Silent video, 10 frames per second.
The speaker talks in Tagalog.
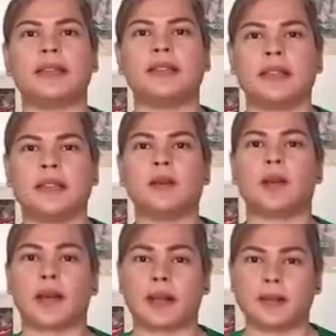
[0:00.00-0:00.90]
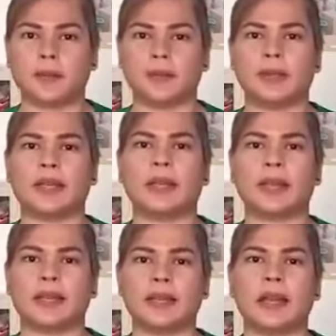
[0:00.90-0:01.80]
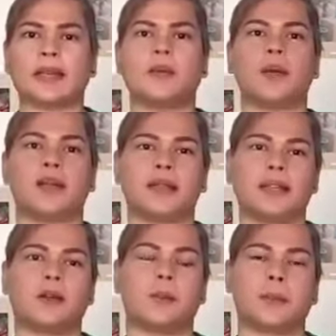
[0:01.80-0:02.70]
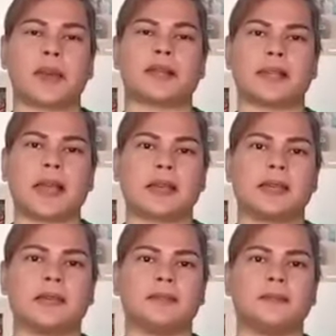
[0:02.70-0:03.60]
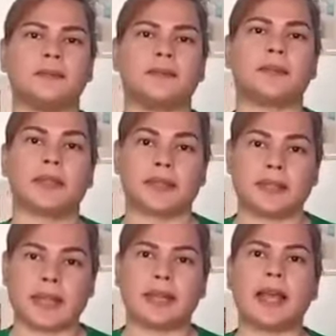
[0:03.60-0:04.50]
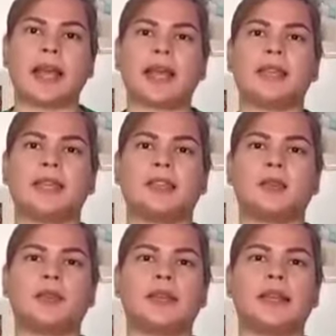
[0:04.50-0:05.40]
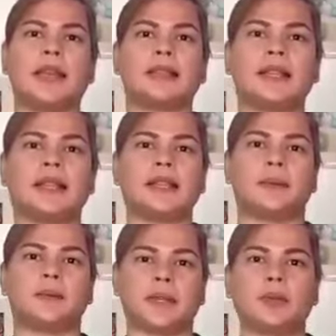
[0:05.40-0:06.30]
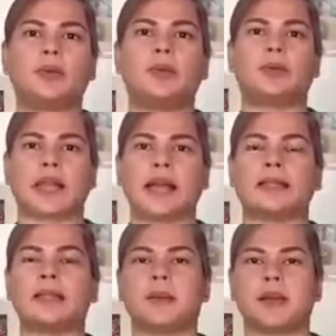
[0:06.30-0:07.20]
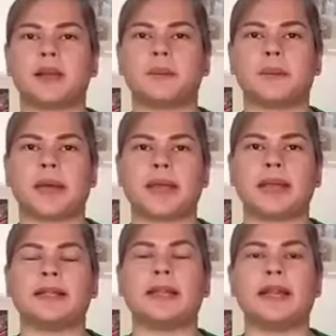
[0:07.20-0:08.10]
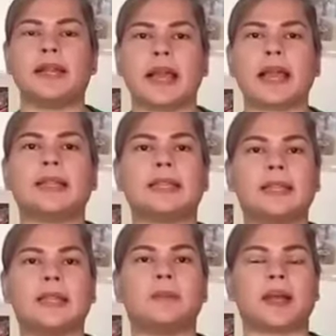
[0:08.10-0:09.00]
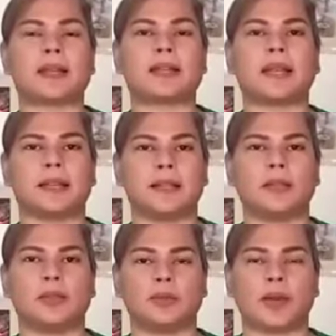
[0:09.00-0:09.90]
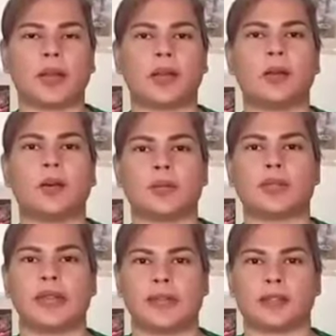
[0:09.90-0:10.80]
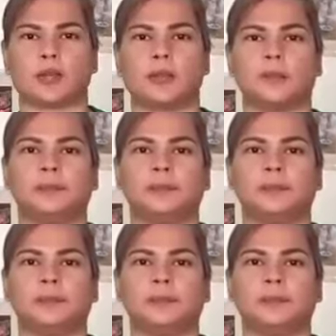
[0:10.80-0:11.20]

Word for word: hindi ko kakalimutan ang ginagawa ninyo para sa akin. Sana ay ituloy natin ang pagtulong sa ating mga kababayan kahit hindi para sa kandidatura o sa eleksyon.